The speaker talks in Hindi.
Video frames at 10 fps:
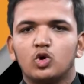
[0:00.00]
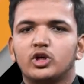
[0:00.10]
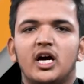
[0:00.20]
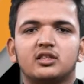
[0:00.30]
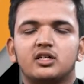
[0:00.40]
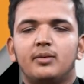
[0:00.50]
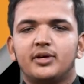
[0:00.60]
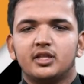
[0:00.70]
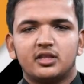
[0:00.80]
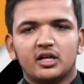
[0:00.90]
जोड़ो यात्रा
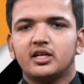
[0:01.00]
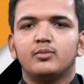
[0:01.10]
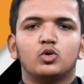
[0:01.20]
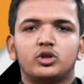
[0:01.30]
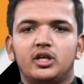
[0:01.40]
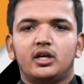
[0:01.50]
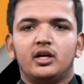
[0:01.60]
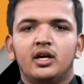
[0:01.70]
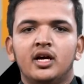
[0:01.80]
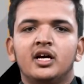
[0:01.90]
में धक्का मुक्की
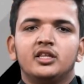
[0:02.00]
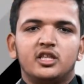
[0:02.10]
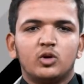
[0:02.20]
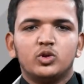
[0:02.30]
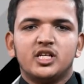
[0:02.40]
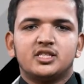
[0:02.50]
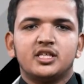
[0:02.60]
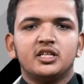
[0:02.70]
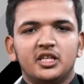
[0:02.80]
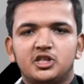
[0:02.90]
दिग्विजय
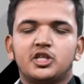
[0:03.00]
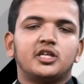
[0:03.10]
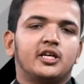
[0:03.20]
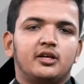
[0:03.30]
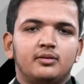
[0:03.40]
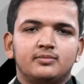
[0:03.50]
सिंह नीचे गिरे